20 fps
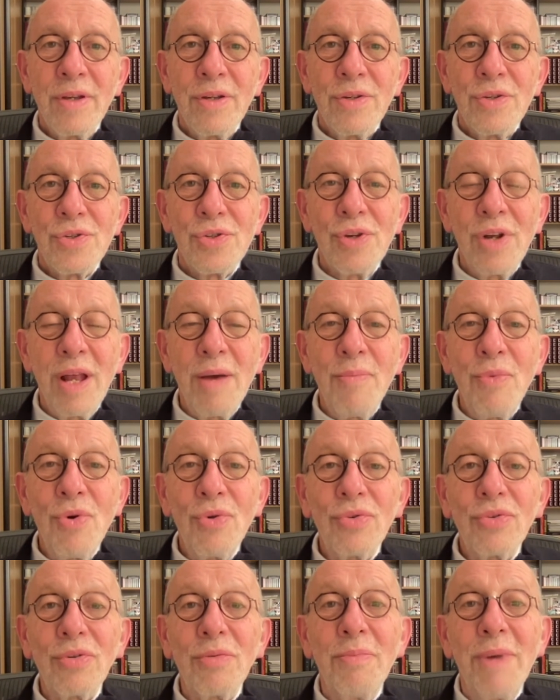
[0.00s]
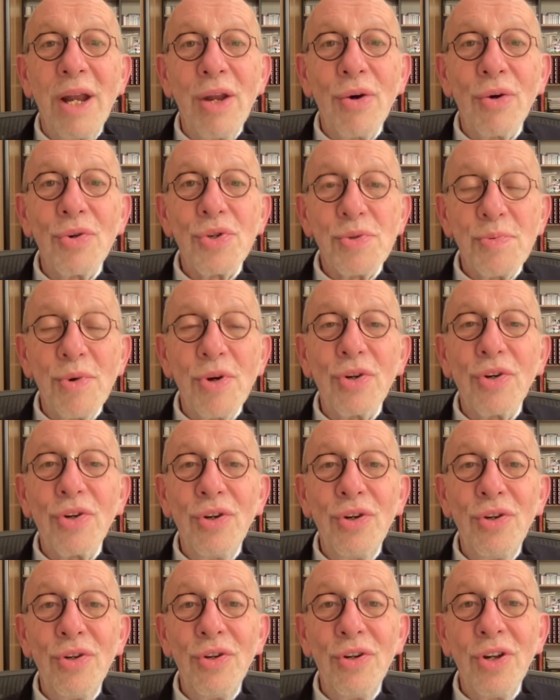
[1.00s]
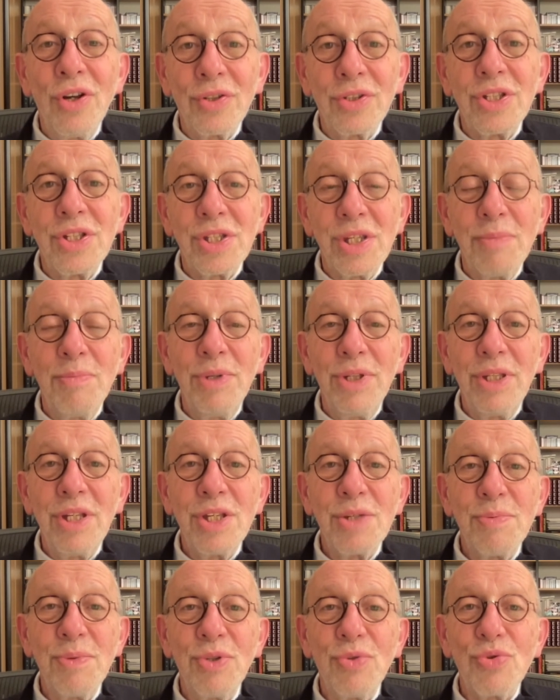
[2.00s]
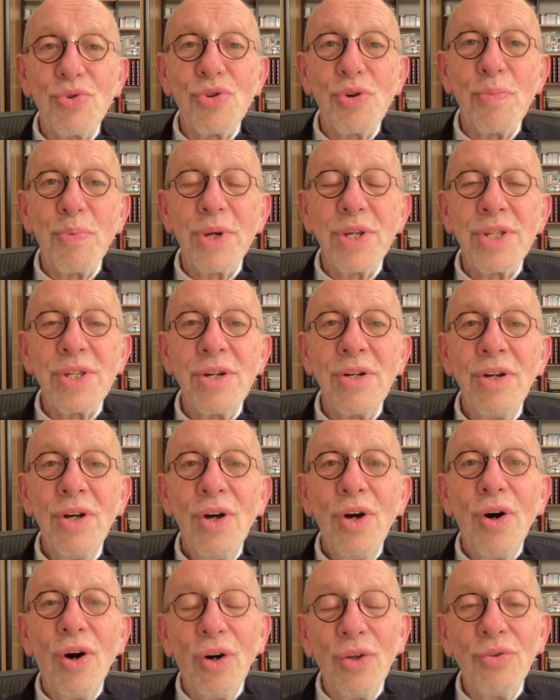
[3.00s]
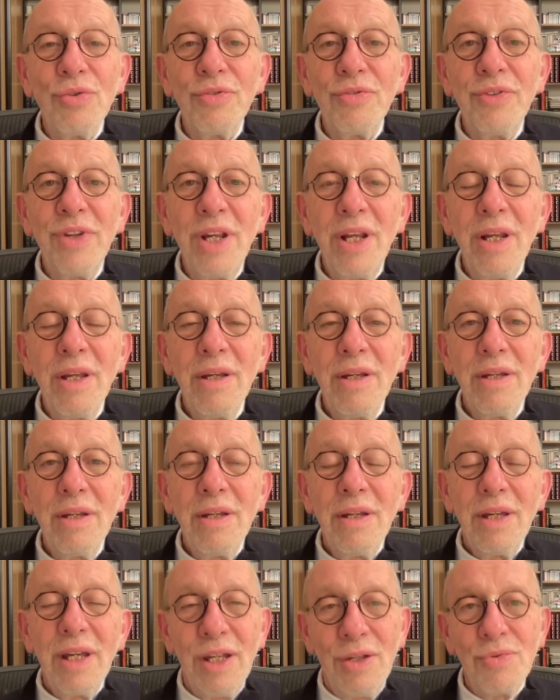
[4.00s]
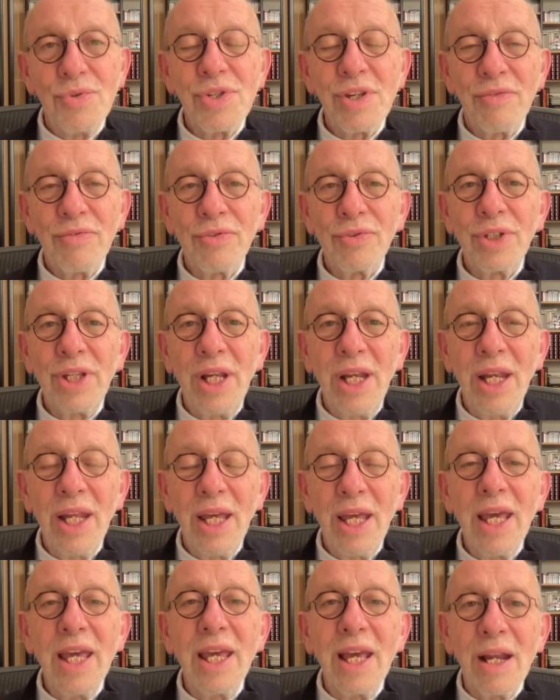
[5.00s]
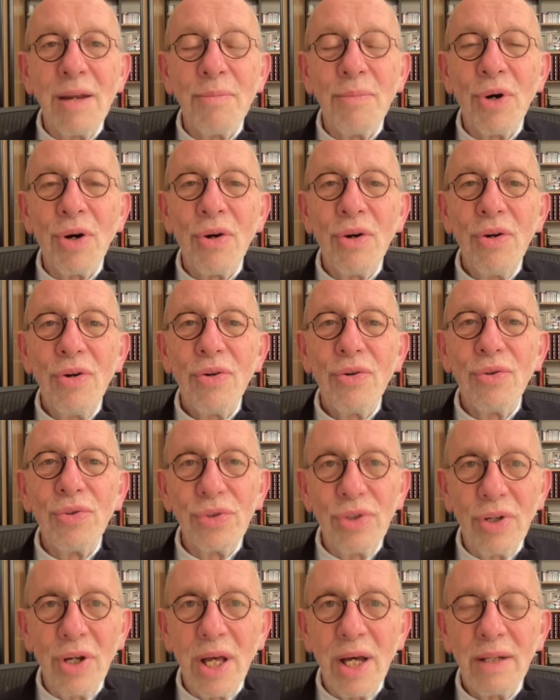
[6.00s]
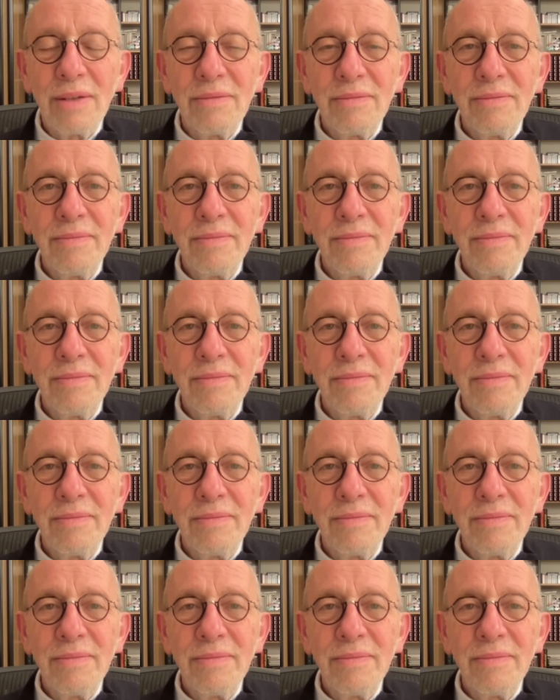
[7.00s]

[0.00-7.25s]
Cela montre malheureusement que l'antisémitisme est toujours présent en nos villes, et nous savons qu'il l'est également au-delà.